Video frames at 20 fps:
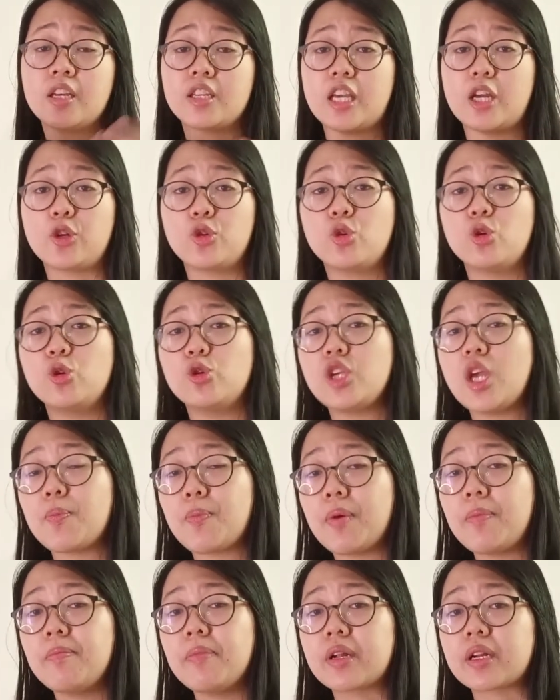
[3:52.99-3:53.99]
Yang dulunya
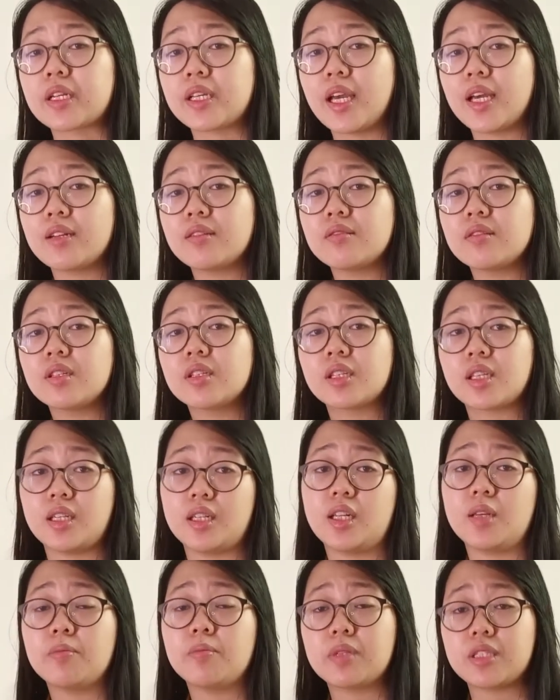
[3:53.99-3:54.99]
pemberian
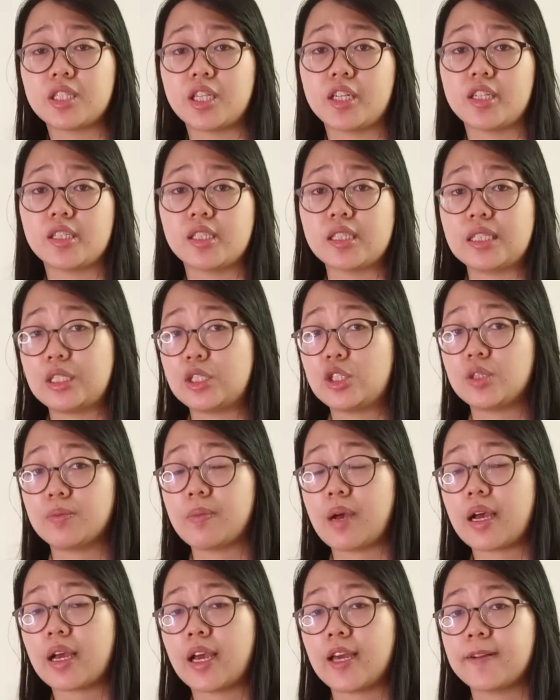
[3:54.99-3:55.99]
kini menjadi
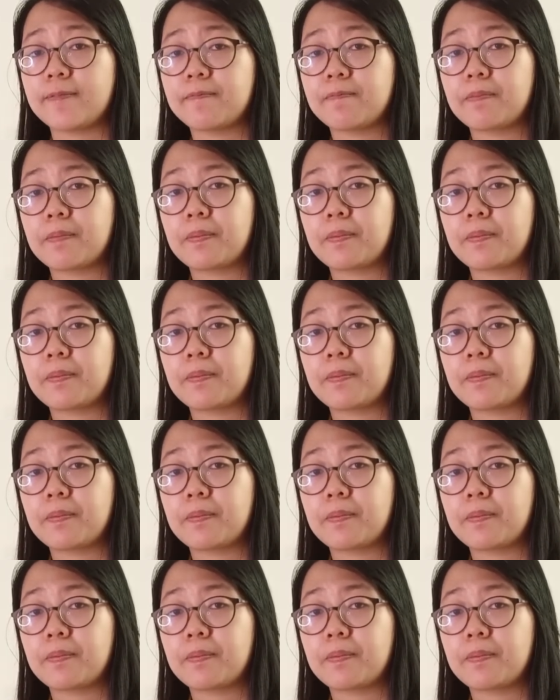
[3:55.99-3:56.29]
jebakan.